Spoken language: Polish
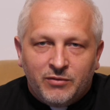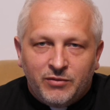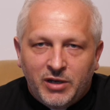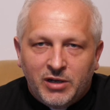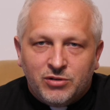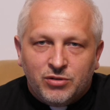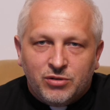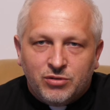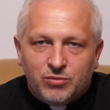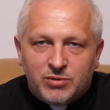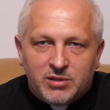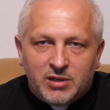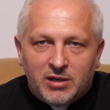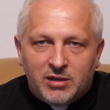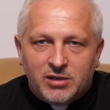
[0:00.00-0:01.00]
Większość
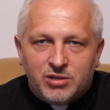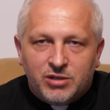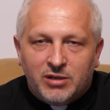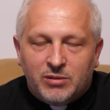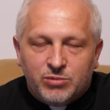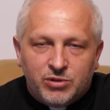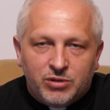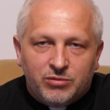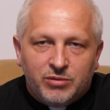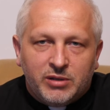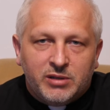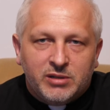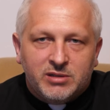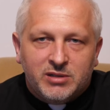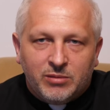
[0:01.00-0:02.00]
ustala, że na
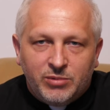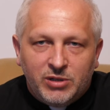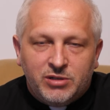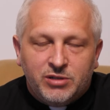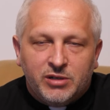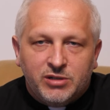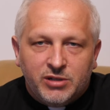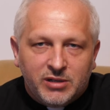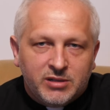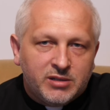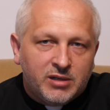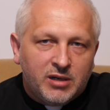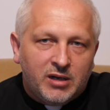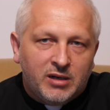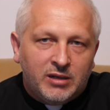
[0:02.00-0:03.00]
przykład zabicie
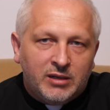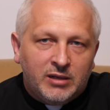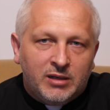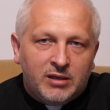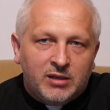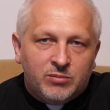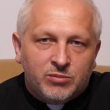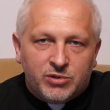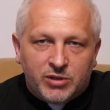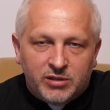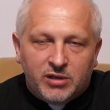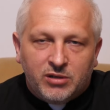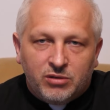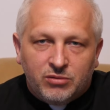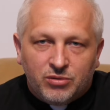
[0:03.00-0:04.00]
dziecka przed
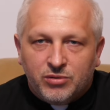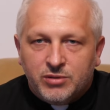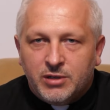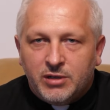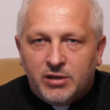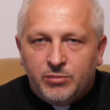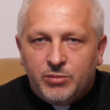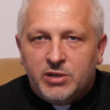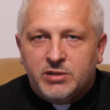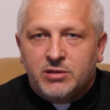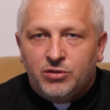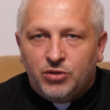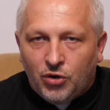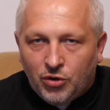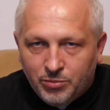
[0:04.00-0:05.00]
jego urodzeniem
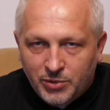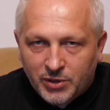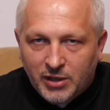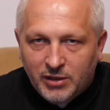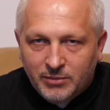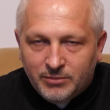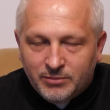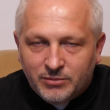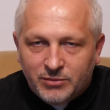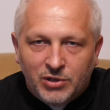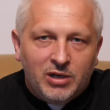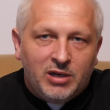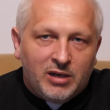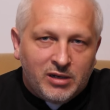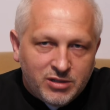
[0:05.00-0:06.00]
jest dobre
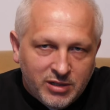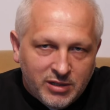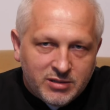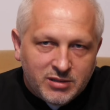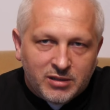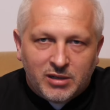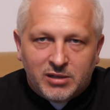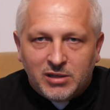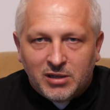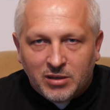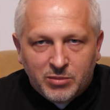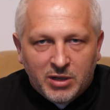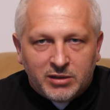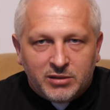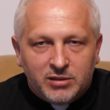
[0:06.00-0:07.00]
i dla dziecka, i dla
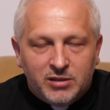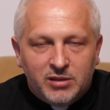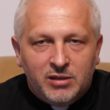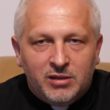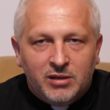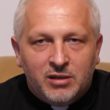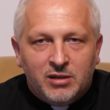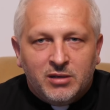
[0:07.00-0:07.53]
matki,